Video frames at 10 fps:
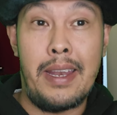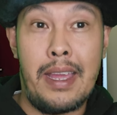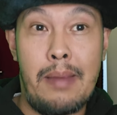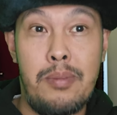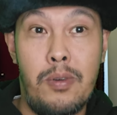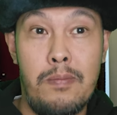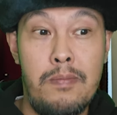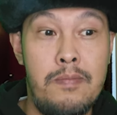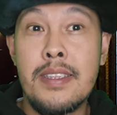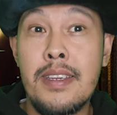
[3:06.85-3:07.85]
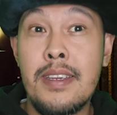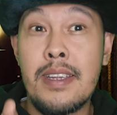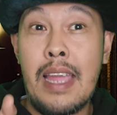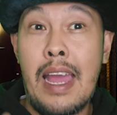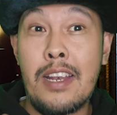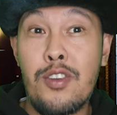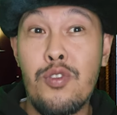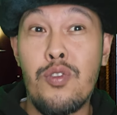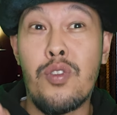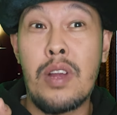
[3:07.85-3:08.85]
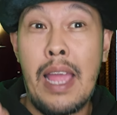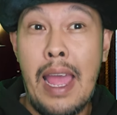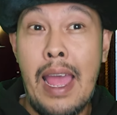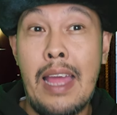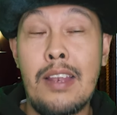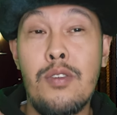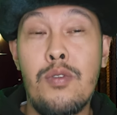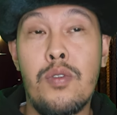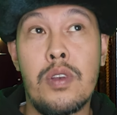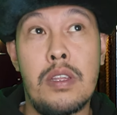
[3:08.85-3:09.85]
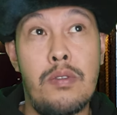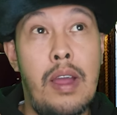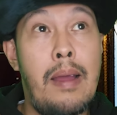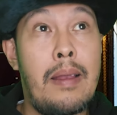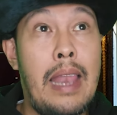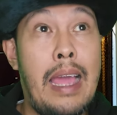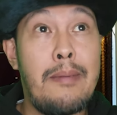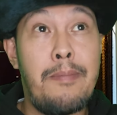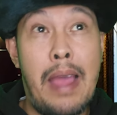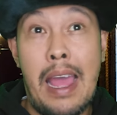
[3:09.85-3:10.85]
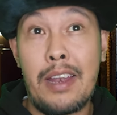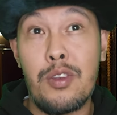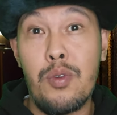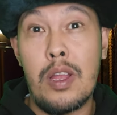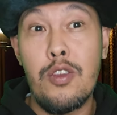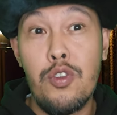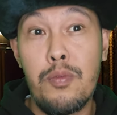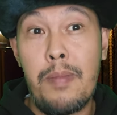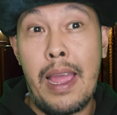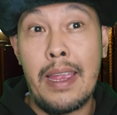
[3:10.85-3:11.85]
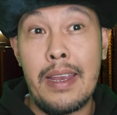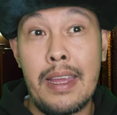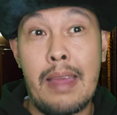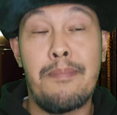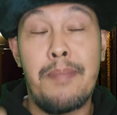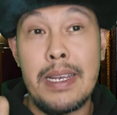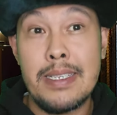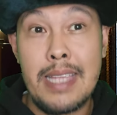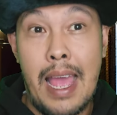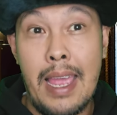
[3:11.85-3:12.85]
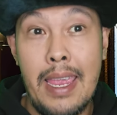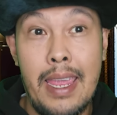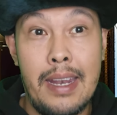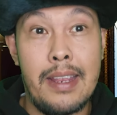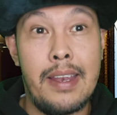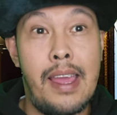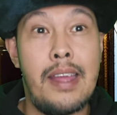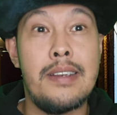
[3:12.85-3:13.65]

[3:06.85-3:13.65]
นะครับผม ซึ่งการถูกฆ่าลูกหรือว่าลักพาตัวลูกไปนะครับ เป็นสาเหตุเลยนะ